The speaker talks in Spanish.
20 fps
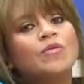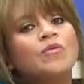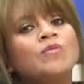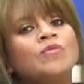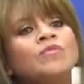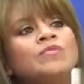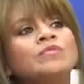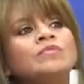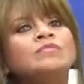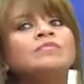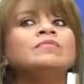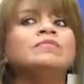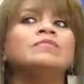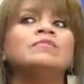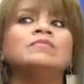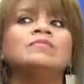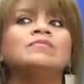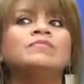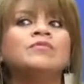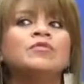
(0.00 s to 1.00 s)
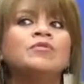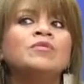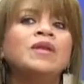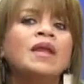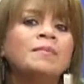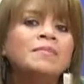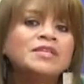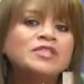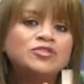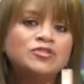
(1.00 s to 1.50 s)

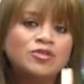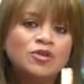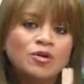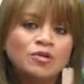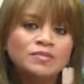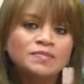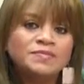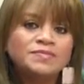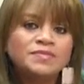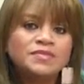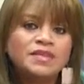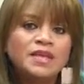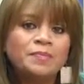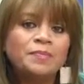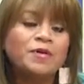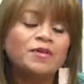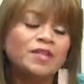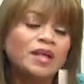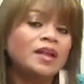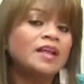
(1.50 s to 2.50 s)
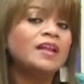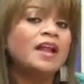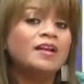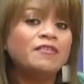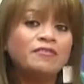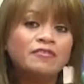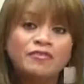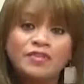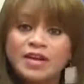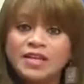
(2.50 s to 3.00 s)
una misión de poder ir
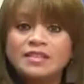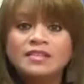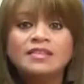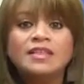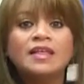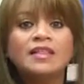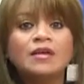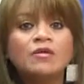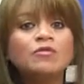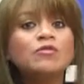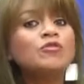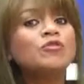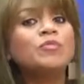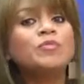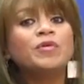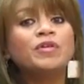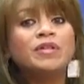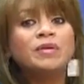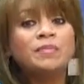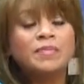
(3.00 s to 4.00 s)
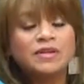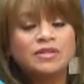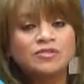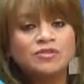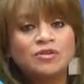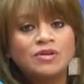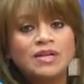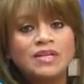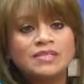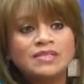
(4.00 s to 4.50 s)
al frente de un grupo de
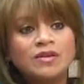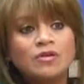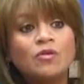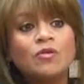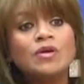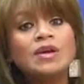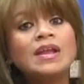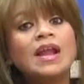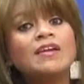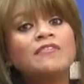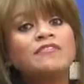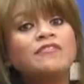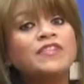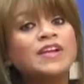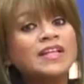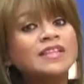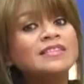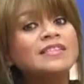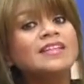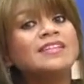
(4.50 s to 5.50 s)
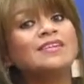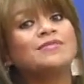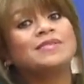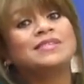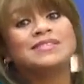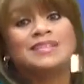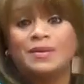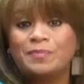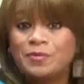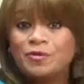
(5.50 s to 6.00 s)
personas o ir al frente de
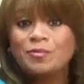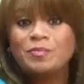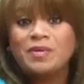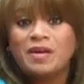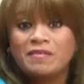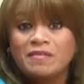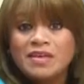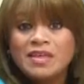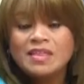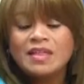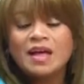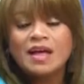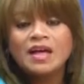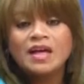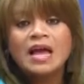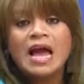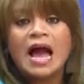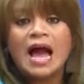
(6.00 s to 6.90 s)
nuestra propia vida,